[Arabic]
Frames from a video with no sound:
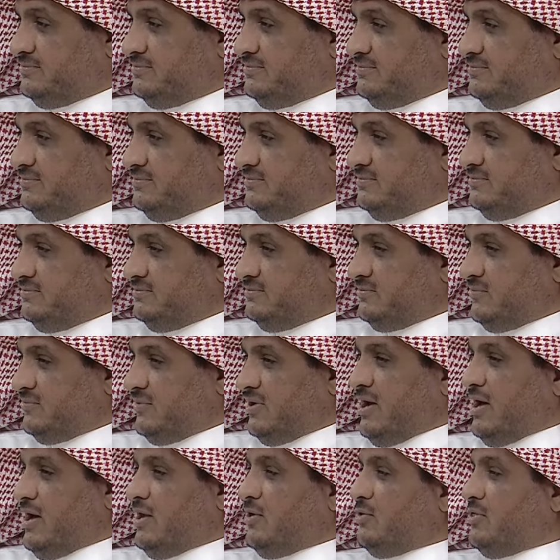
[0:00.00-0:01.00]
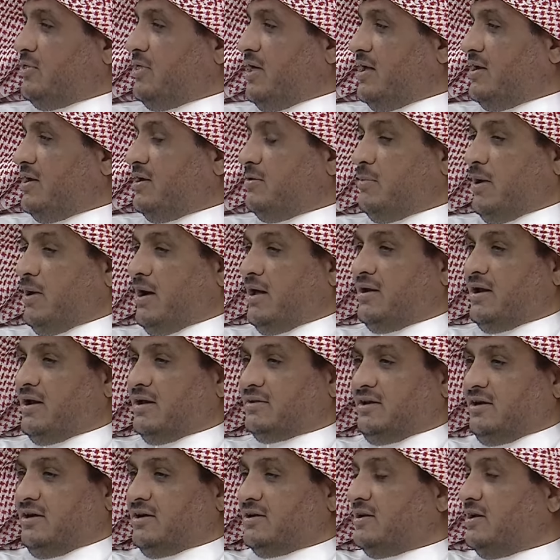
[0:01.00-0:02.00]
يا سلام يا سلام قالوا ثاني هبال
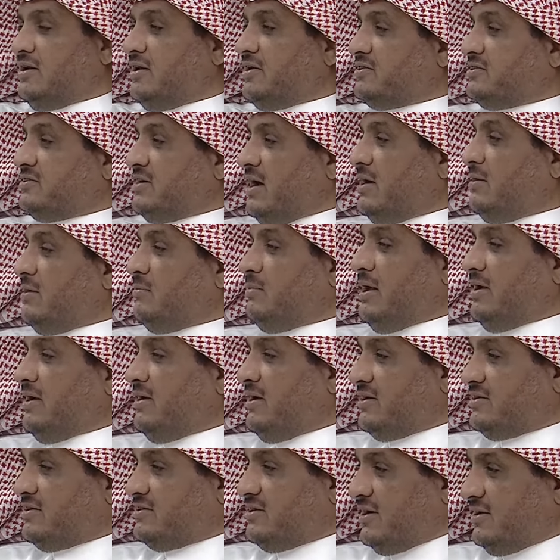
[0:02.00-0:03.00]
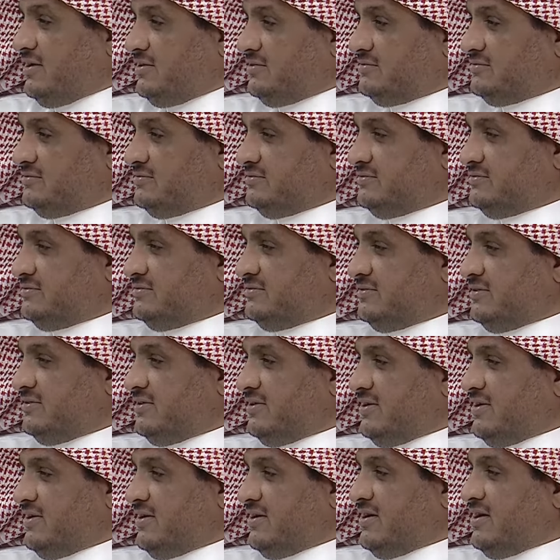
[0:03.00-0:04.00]
نضحك للرجال بلي رجال
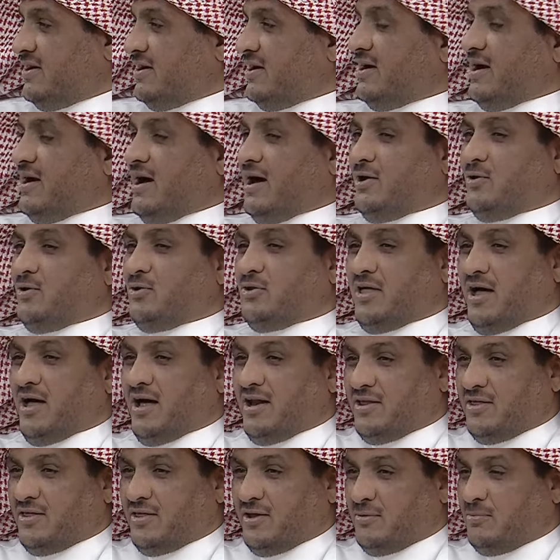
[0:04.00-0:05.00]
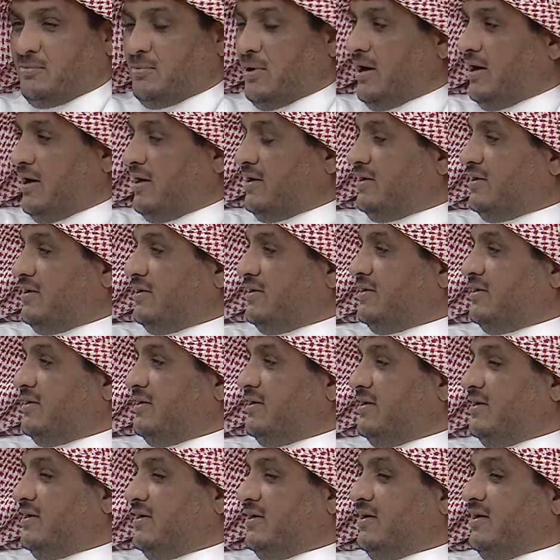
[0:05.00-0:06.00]
يا سلام قالوا ثالث هبال
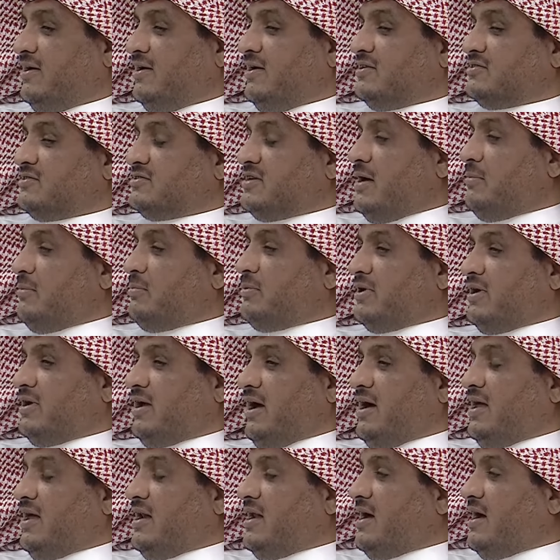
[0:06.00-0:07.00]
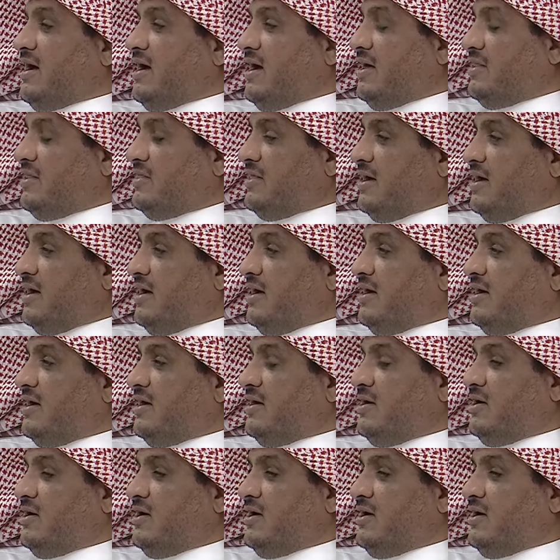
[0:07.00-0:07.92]
صبرك على اذى